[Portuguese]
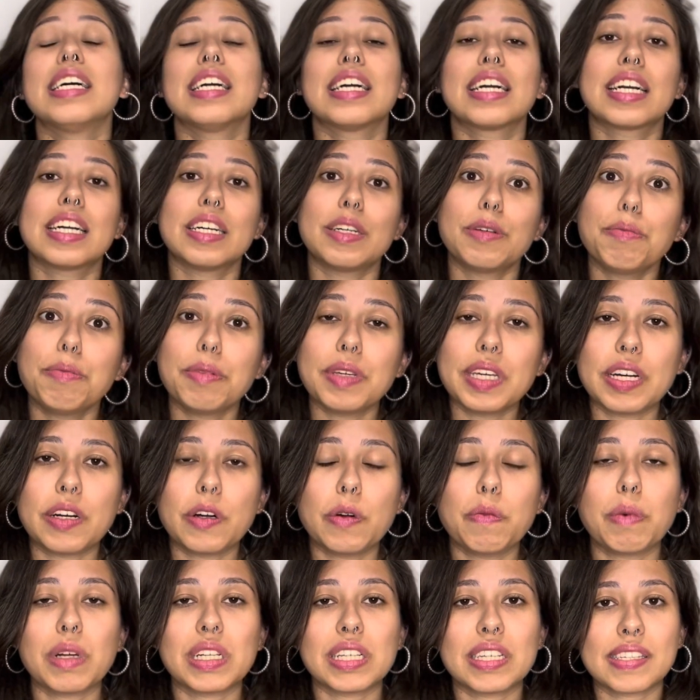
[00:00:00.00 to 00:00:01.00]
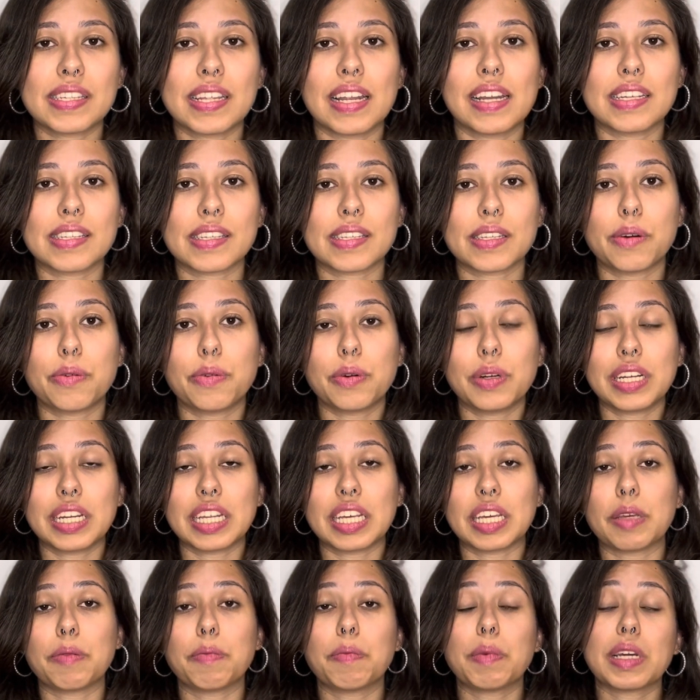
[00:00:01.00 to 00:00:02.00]
campeão pela seleção
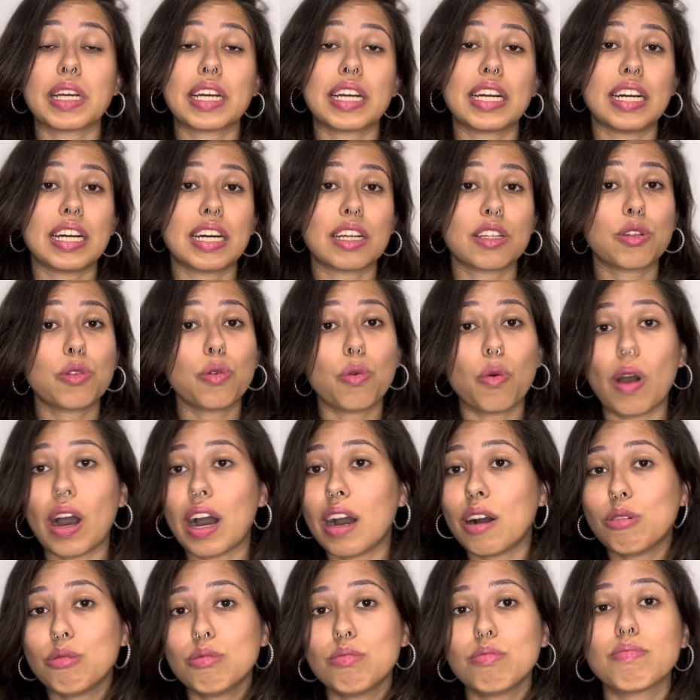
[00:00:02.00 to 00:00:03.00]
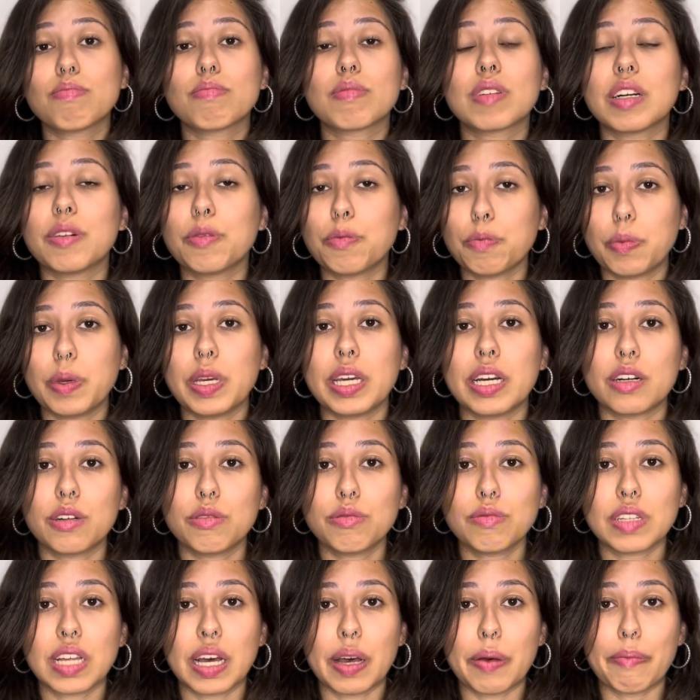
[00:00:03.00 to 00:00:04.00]
olímpica, atual
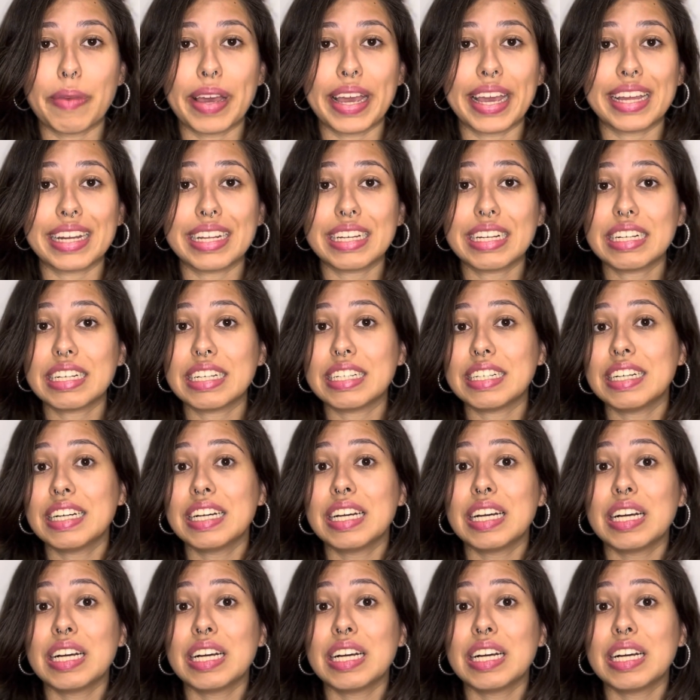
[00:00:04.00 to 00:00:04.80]
campeão da América.